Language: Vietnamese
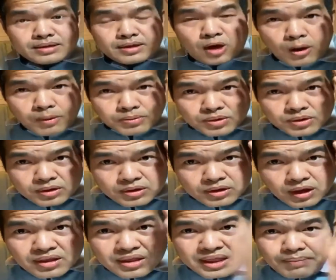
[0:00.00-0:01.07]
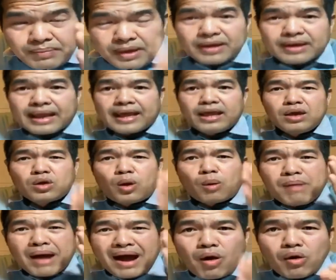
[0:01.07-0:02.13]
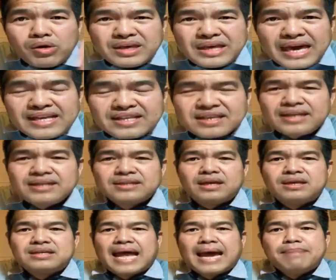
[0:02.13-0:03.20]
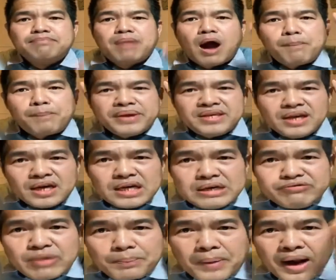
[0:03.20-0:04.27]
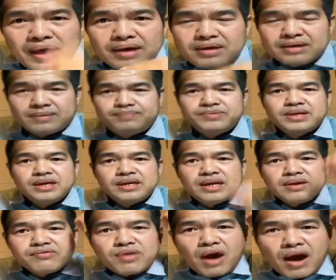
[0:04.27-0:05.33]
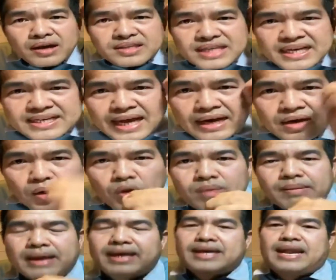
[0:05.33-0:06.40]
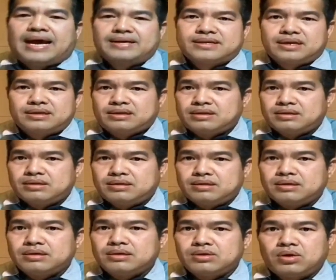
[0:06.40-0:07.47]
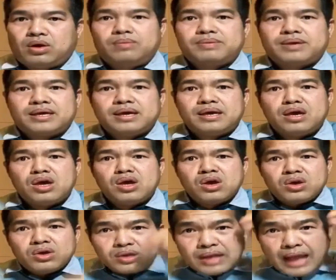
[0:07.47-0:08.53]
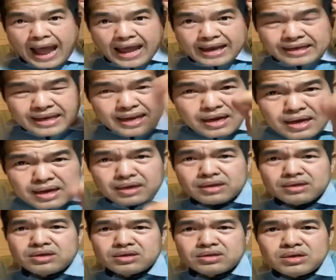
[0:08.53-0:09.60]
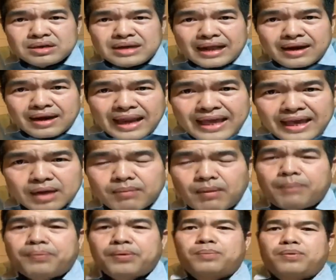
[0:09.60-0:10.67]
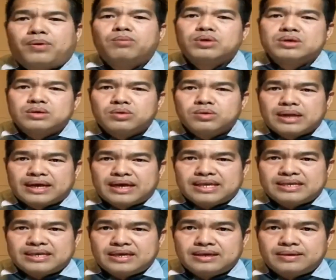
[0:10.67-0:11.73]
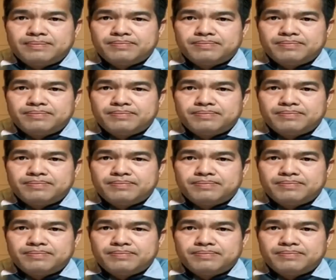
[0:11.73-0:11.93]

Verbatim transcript: có tình tấm năng đã cùng oi kia trên tay tham mò bị dương vừa plơ dương nó vừa ọt trái canh lối bằng kia đại trời rồi làm gì à nó cứ chịu dương đã lấy ra bao pro pro mua cho nó là cái gì